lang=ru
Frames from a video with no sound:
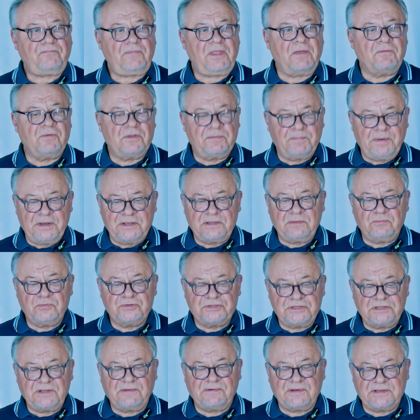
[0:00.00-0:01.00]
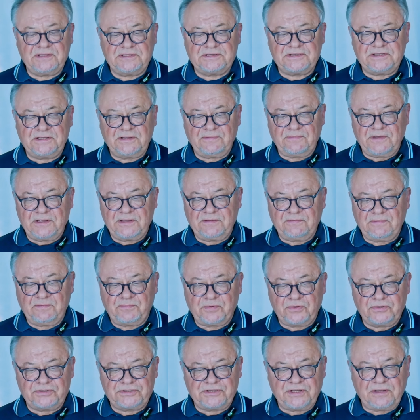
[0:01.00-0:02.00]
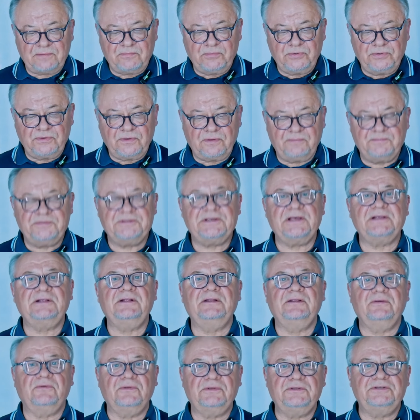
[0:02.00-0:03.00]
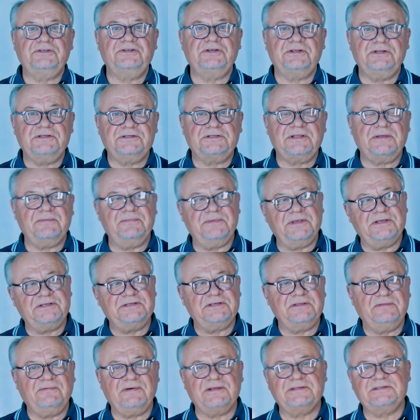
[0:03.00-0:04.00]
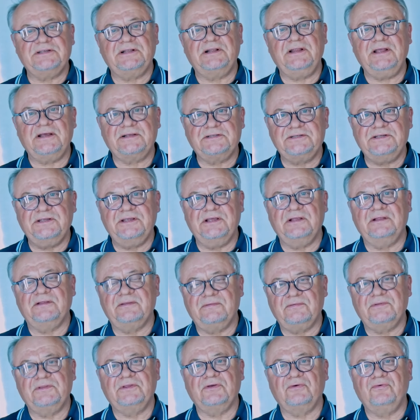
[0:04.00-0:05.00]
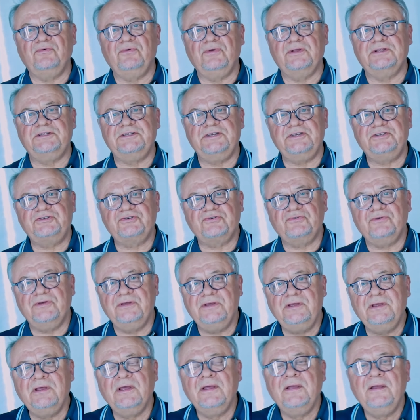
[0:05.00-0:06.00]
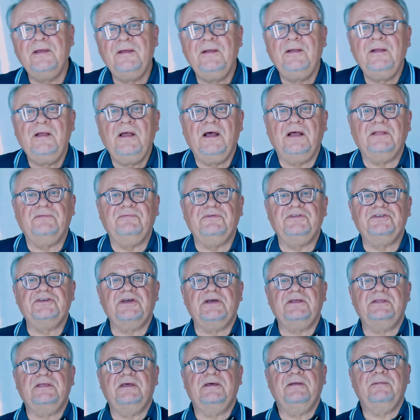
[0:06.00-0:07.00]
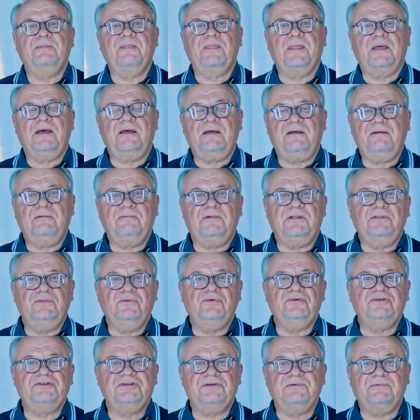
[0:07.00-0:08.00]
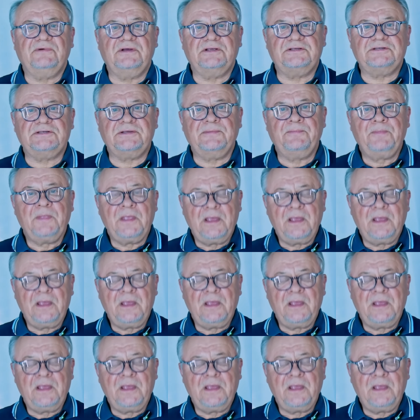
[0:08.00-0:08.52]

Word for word: Вот поэтому задавайте, задавайте вопросы. Я буду обязательно вот через там, 10-20 лекций делать вот такую отсечку и отвечать на волнующие вас